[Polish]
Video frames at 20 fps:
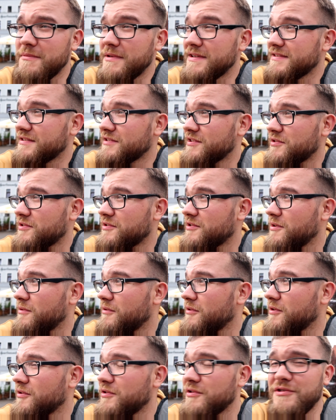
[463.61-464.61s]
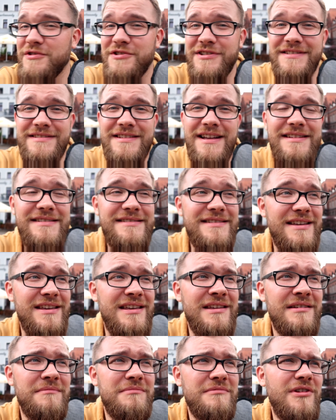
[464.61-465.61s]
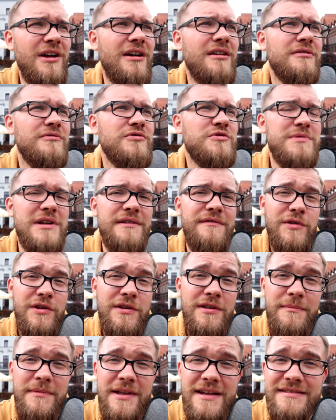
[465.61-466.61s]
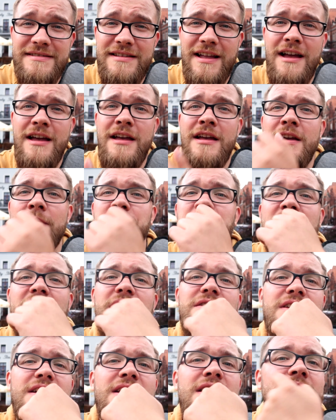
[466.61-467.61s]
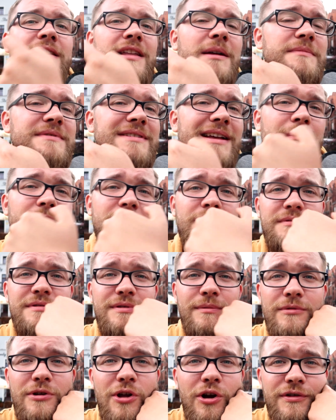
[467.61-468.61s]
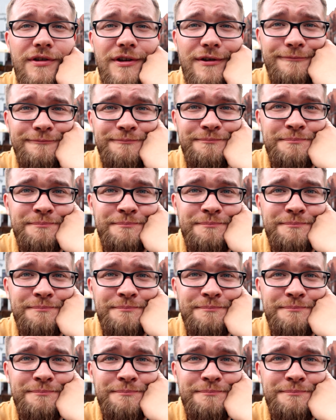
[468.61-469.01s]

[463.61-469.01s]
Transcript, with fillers: Jest gdzieś koło godziny 16, no już prawie 17, także tam za mną są lody.